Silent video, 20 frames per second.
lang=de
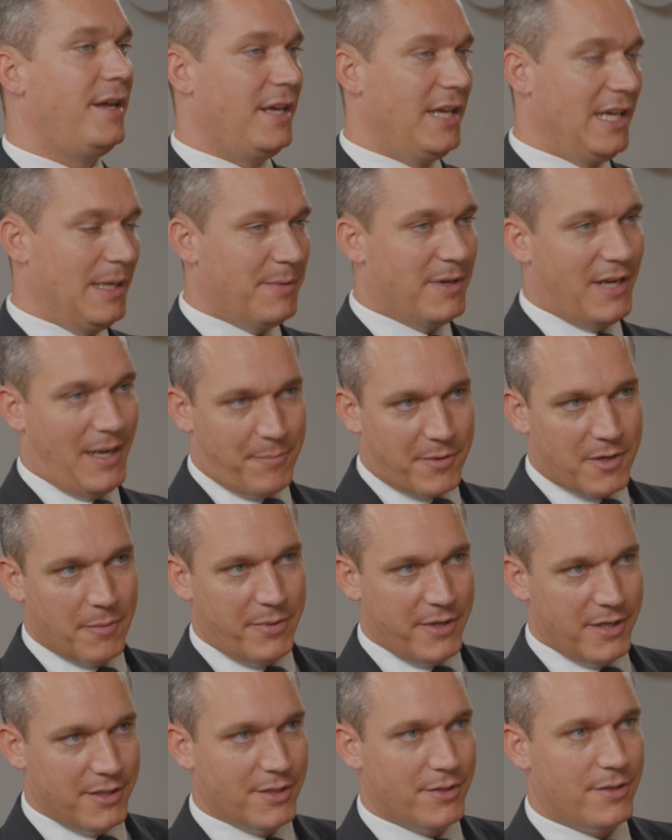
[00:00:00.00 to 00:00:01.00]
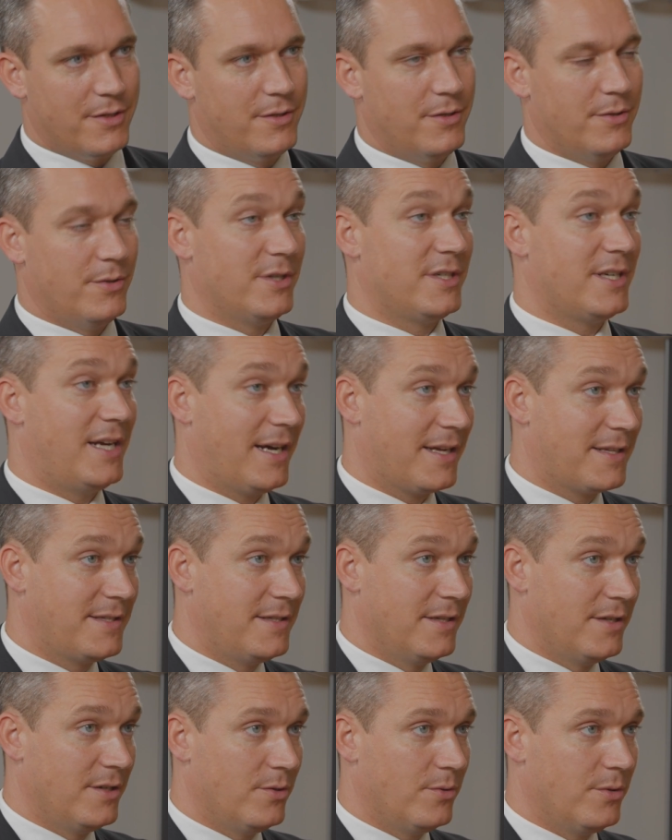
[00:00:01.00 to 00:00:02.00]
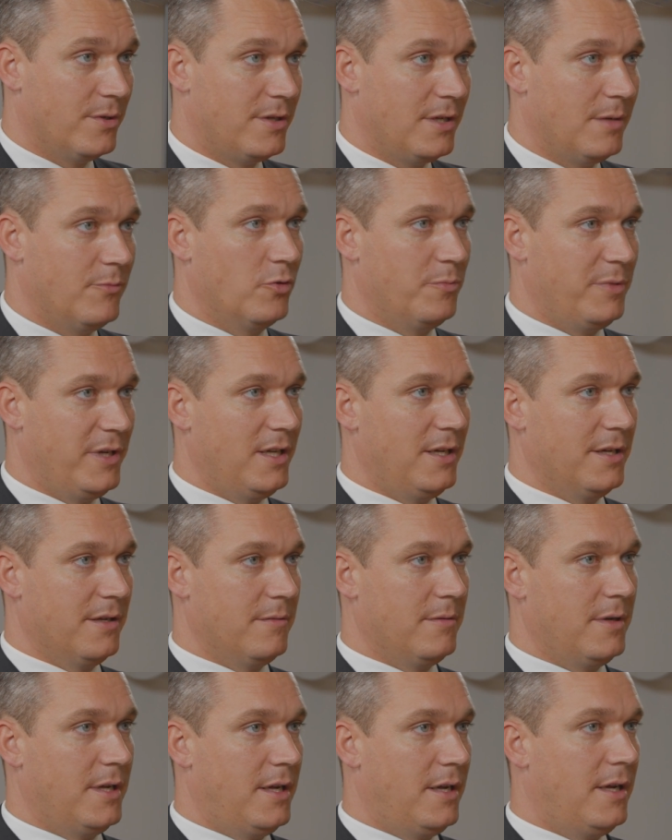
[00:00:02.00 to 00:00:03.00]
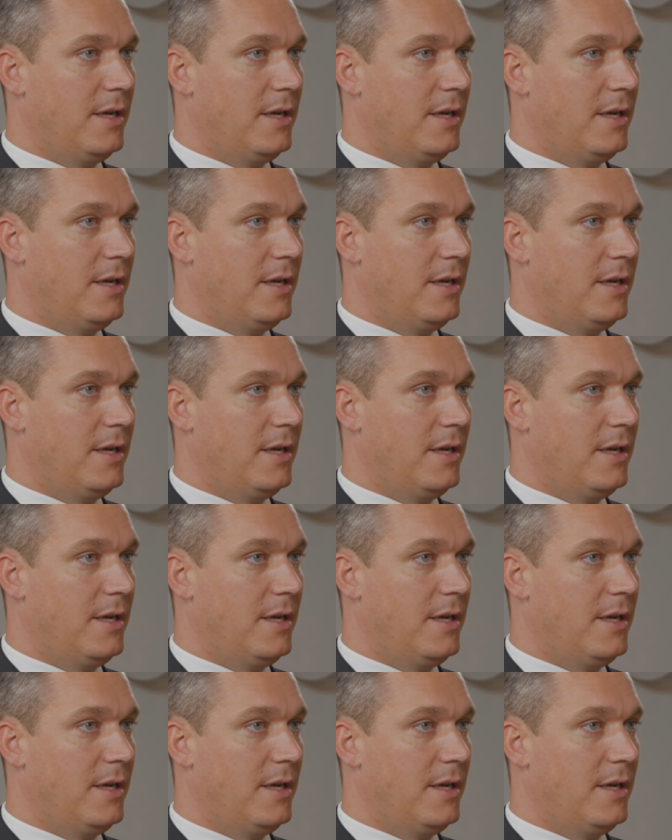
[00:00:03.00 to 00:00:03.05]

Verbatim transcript: eben abgebildet durch Aktien und Immobilien.